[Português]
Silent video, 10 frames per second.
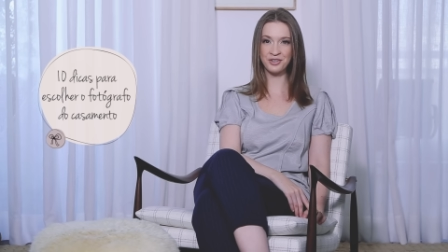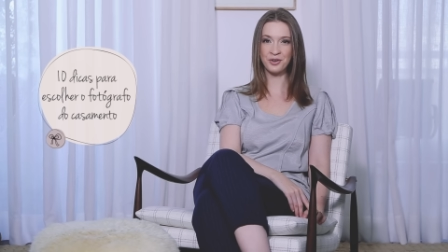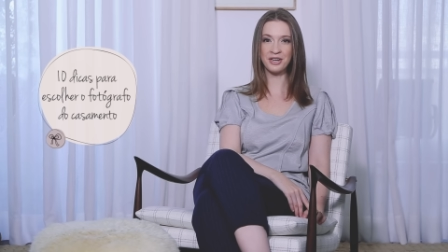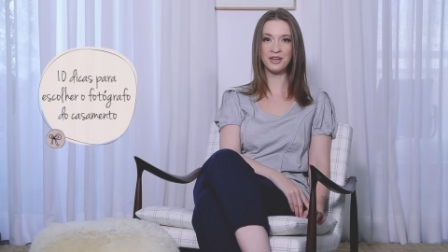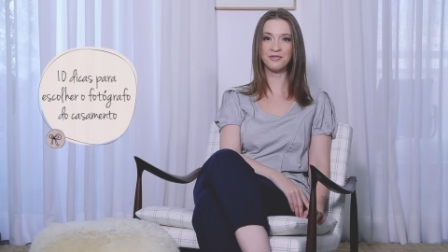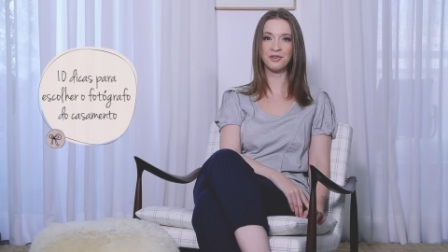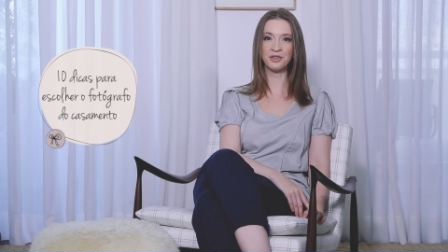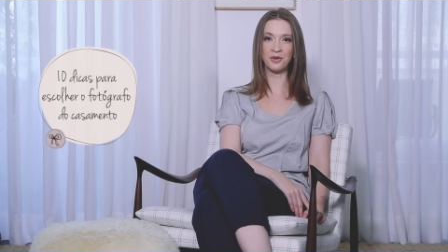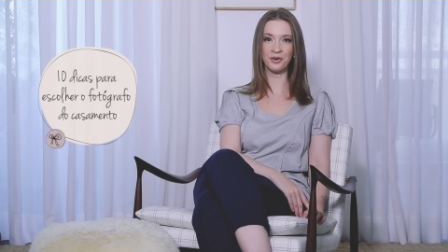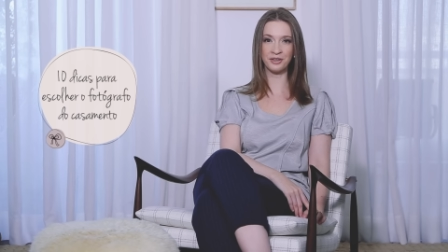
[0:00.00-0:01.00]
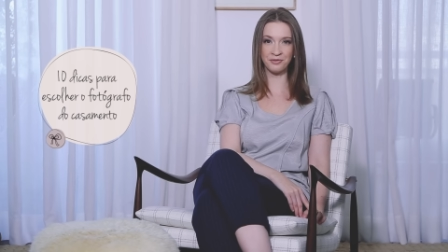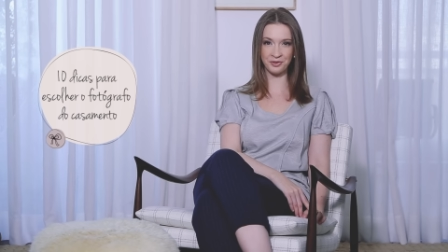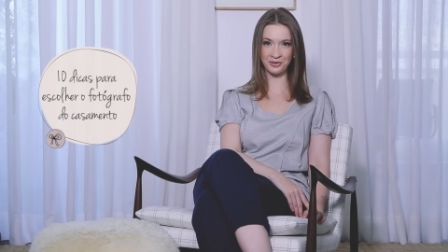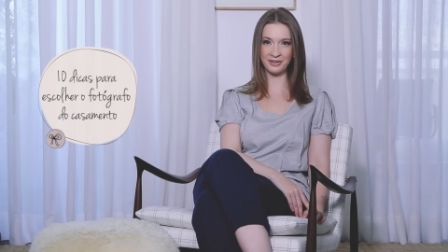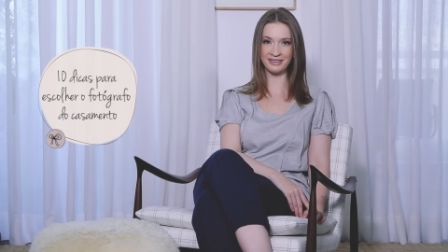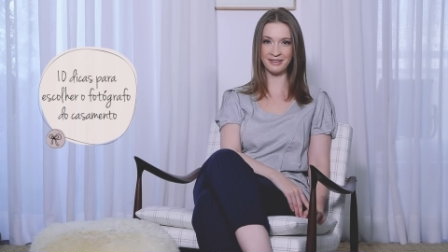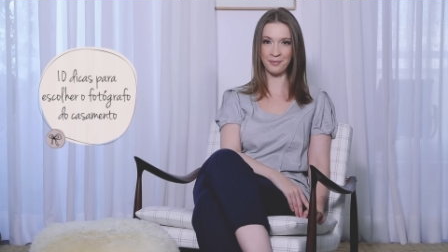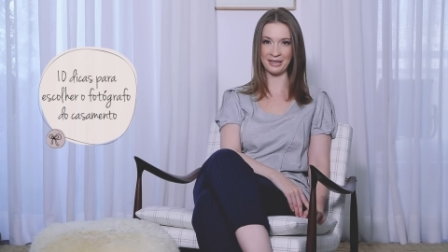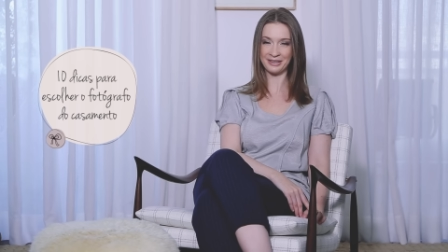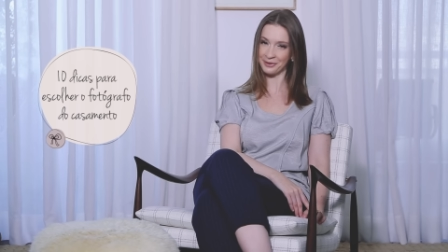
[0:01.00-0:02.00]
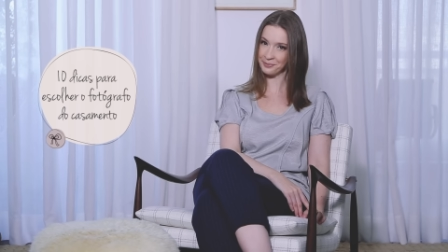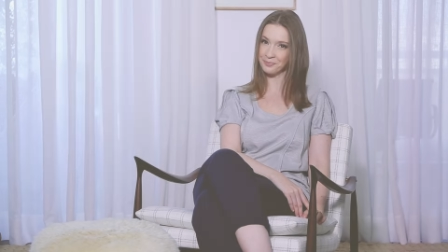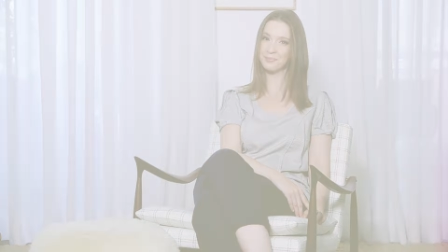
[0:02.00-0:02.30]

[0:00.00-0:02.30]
escolher o fotógrafo do casamento.